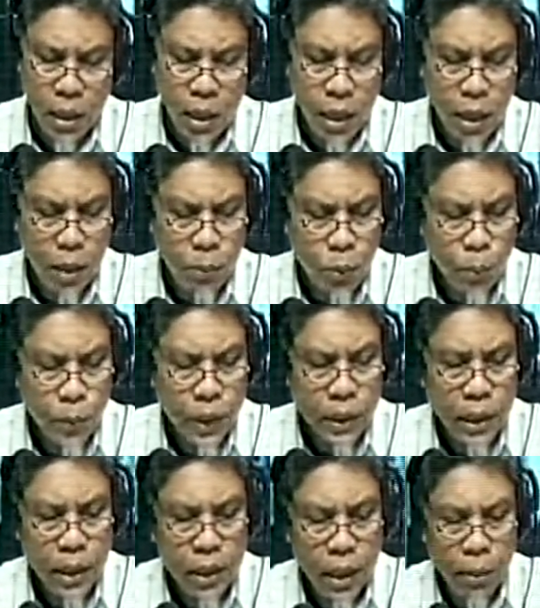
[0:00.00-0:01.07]
ang
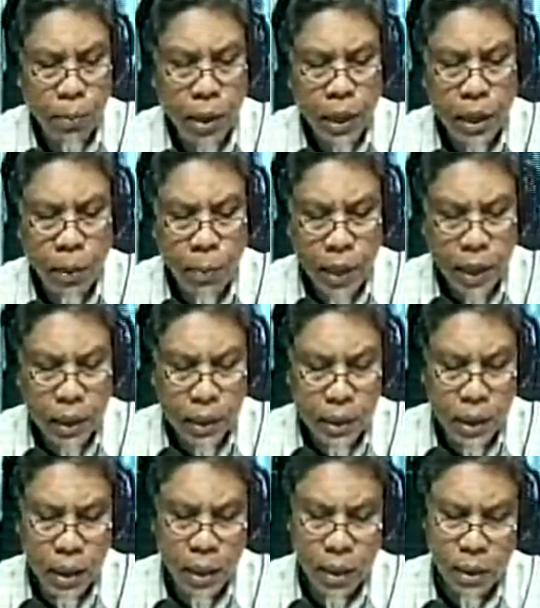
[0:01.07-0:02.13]
propeta Adam ay nabanggit
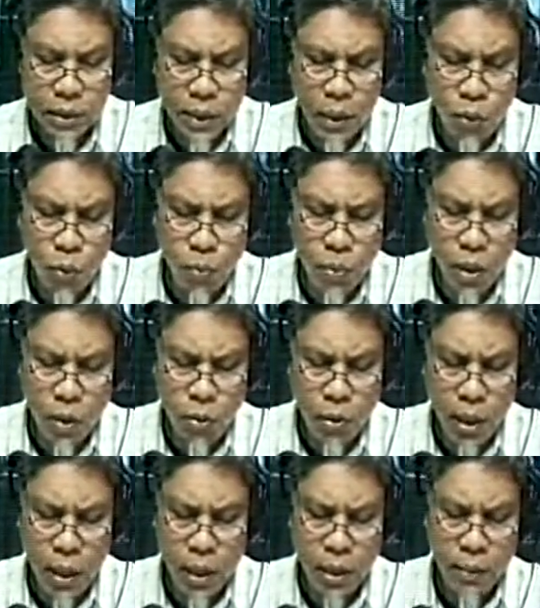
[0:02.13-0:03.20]
din sa loob ng
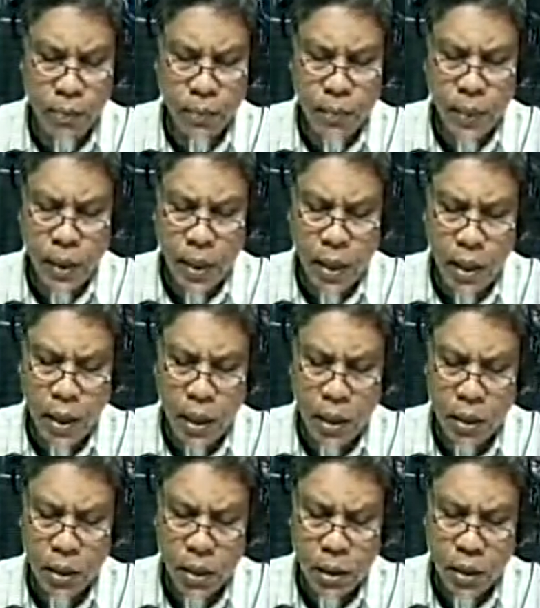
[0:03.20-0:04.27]
Quran. Ha? Ah,
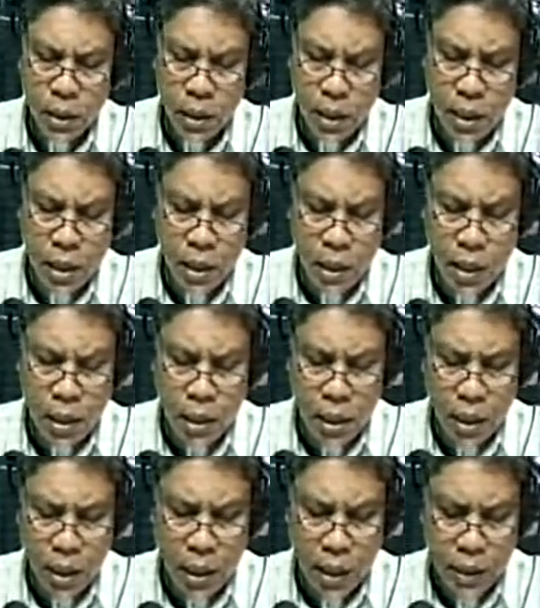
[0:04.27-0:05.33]
oh na
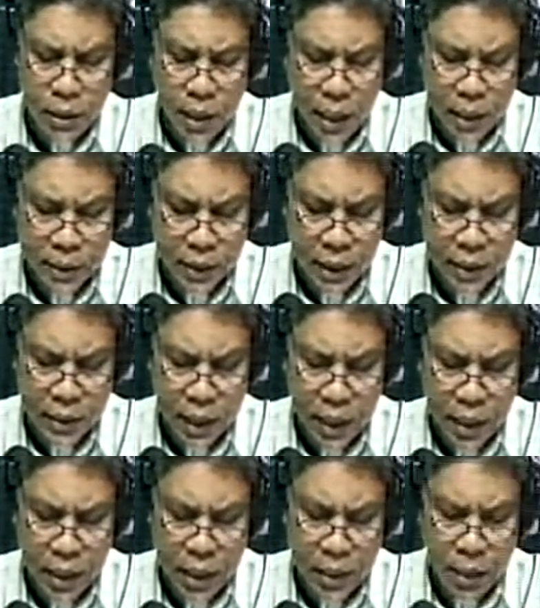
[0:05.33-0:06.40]
ang kanyang kasaysayan,
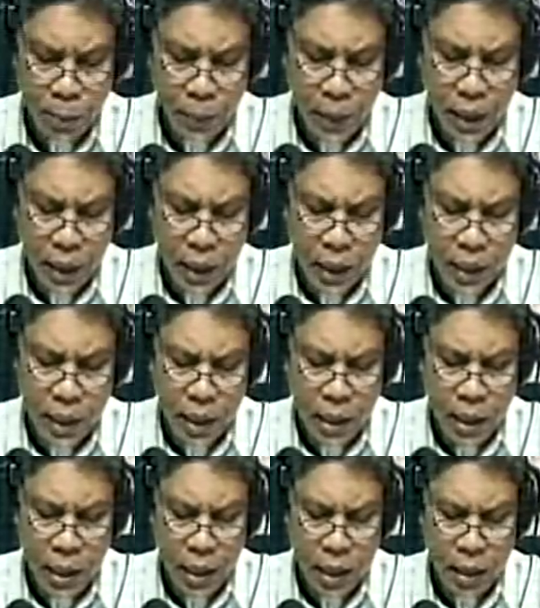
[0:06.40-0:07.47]
ang kanyang
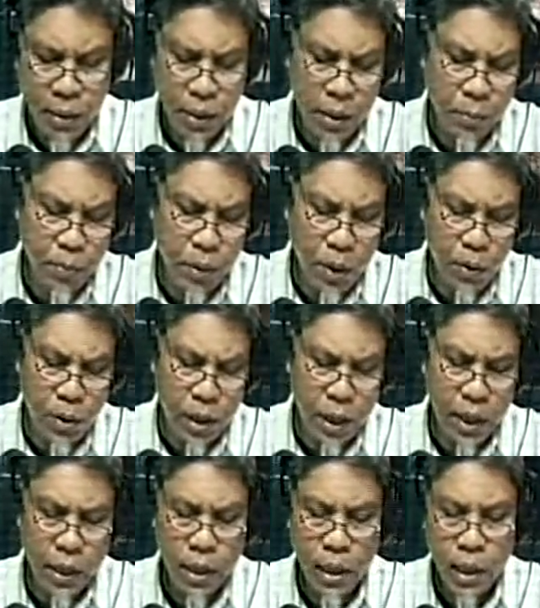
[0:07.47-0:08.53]
pagkalikha, halimbawa
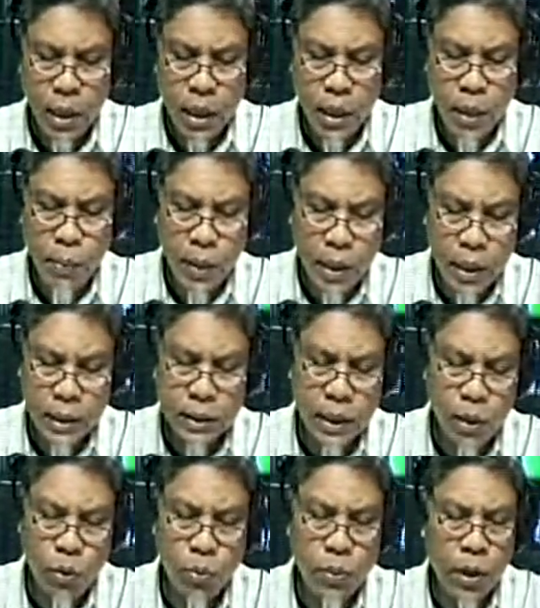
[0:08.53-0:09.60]
ay nabanggit sa
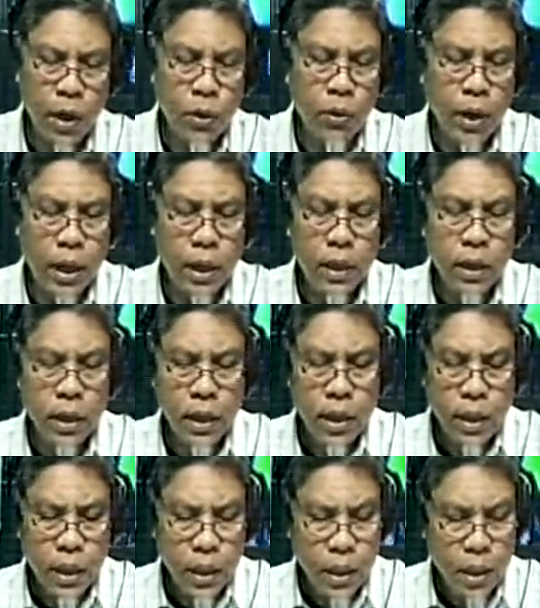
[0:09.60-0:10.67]
loob ng Quran
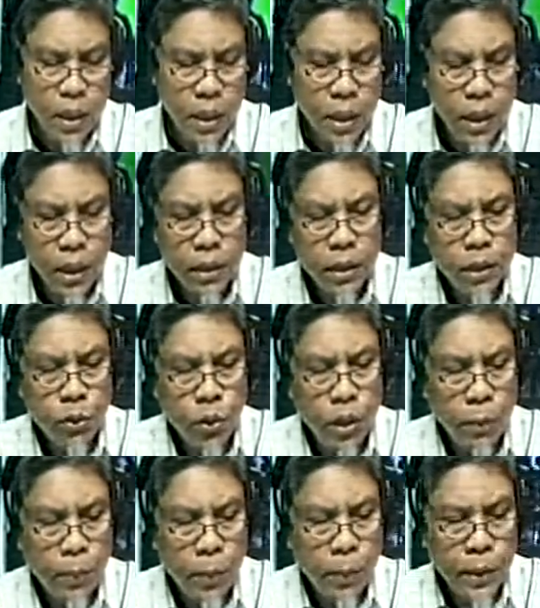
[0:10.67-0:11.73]
at ay
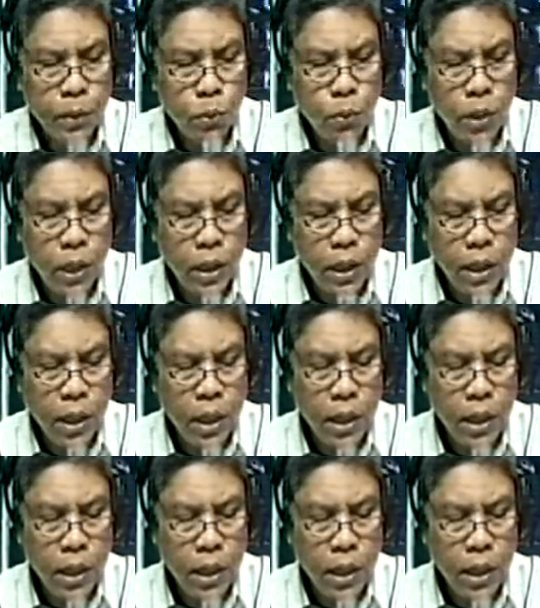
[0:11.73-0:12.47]
nagpapatunay na